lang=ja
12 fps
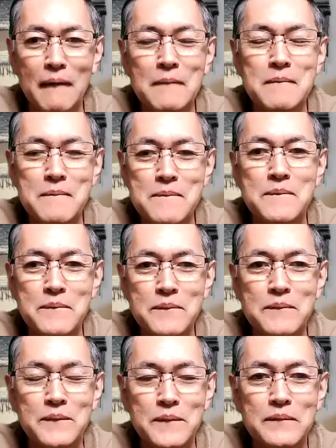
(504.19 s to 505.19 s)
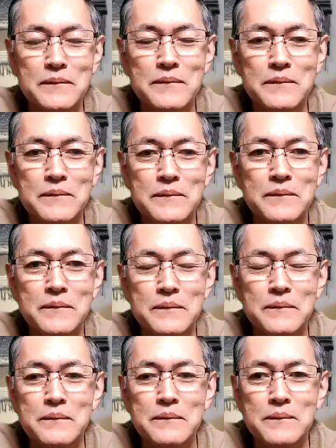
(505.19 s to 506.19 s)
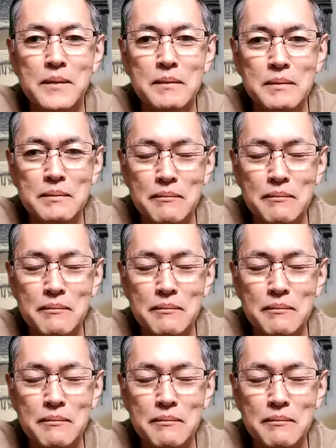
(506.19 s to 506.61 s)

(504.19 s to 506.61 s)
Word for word: で、そういうところはちょっと難しさもあるとは思うんで